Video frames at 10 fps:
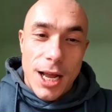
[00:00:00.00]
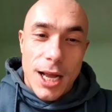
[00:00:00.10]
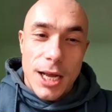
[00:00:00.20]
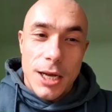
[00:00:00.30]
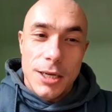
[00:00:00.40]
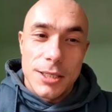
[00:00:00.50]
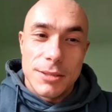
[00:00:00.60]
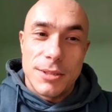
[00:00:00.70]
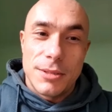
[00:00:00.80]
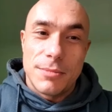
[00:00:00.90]
E,
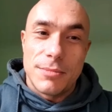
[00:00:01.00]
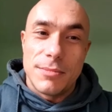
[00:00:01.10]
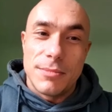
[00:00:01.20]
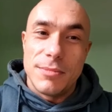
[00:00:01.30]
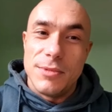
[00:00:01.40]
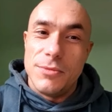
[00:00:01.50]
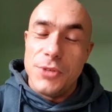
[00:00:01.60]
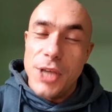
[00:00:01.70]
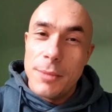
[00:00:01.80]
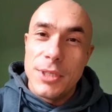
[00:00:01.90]

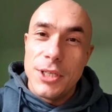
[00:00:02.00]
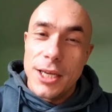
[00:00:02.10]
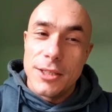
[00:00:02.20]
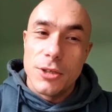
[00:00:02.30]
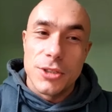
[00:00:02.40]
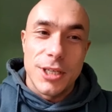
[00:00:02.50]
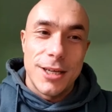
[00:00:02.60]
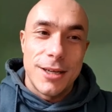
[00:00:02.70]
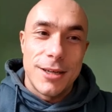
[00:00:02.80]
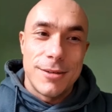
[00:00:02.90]
wiem jedno,
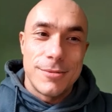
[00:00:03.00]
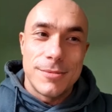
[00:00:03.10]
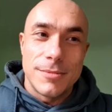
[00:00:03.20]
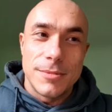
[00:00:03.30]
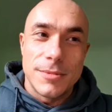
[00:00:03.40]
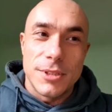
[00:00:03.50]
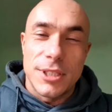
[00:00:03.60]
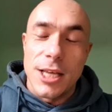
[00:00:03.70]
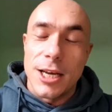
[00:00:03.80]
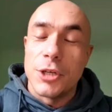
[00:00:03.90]
że
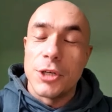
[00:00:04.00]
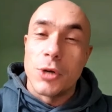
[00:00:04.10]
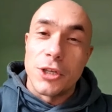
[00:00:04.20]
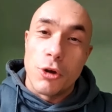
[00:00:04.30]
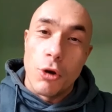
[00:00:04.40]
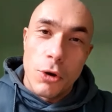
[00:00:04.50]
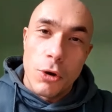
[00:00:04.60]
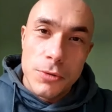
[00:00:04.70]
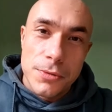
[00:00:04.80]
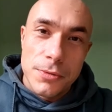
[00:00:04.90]
staram się szukać
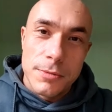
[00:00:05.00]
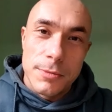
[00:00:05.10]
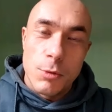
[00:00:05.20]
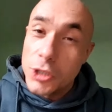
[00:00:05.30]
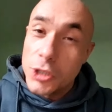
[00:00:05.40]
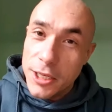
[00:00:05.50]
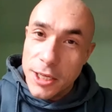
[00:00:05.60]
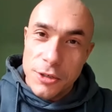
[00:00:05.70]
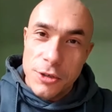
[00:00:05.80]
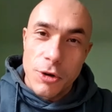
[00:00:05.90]
kolorów, łączenia
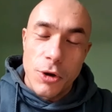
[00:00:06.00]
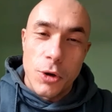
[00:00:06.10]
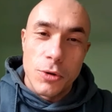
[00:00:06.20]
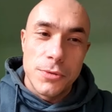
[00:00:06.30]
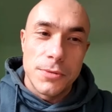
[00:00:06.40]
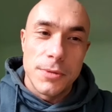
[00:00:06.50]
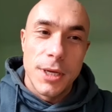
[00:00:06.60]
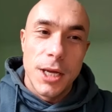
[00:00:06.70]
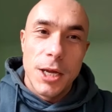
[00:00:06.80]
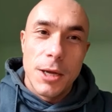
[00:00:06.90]
tych kolorów,
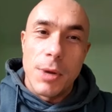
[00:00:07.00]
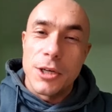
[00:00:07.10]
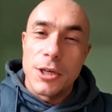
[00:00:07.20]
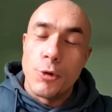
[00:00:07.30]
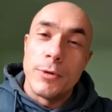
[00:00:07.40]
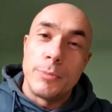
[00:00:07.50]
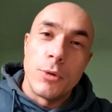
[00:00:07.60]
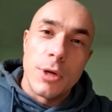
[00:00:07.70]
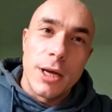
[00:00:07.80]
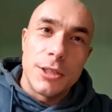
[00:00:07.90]
bardziej
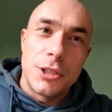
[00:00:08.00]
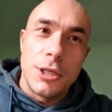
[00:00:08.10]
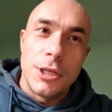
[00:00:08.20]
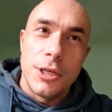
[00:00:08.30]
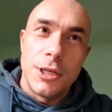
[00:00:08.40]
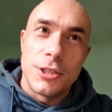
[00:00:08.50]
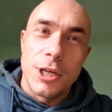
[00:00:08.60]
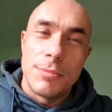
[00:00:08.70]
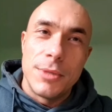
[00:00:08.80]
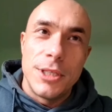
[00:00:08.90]
uwypuklać i
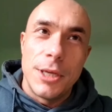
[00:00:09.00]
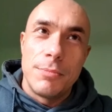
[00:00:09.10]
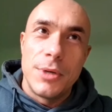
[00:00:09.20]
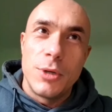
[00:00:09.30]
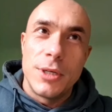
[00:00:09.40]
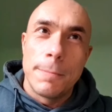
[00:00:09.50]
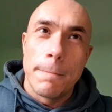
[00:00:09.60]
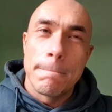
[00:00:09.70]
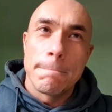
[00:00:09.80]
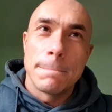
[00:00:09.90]
żeby nie były
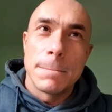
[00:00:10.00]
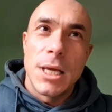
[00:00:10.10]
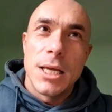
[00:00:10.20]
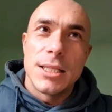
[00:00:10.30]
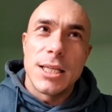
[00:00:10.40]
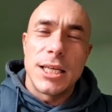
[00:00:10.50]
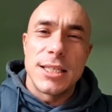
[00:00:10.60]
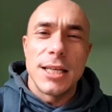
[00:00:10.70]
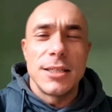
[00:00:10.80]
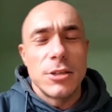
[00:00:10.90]
takie
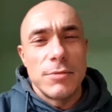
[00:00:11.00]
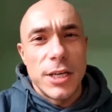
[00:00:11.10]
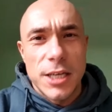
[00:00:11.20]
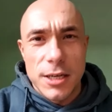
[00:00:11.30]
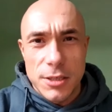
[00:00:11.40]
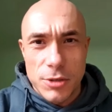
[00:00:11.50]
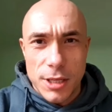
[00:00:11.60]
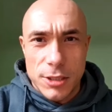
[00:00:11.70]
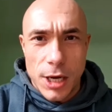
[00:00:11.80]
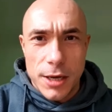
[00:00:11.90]
standardowe, jakie nas
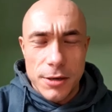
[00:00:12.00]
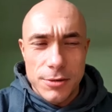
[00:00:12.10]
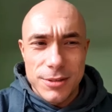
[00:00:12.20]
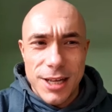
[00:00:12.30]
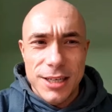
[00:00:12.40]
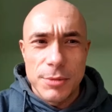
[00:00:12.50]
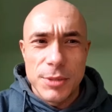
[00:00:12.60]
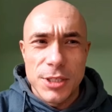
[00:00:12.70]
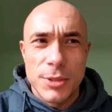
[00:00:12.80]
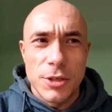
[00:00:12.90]
otaczają. Tak? Żeby,
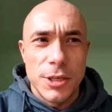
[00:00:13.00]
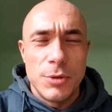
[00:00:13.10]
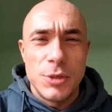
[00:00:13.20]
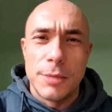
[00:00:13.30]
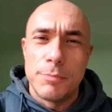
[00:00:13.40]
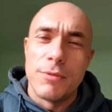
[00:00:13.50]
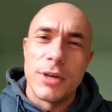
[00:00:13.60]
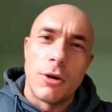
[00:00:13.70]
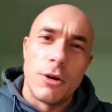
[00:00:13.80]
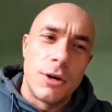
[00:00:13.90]
żeby to nie były typowe
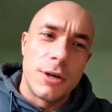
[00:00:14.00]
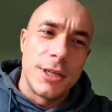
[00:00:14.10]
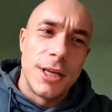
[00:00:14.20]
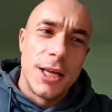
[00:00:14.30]
kolory.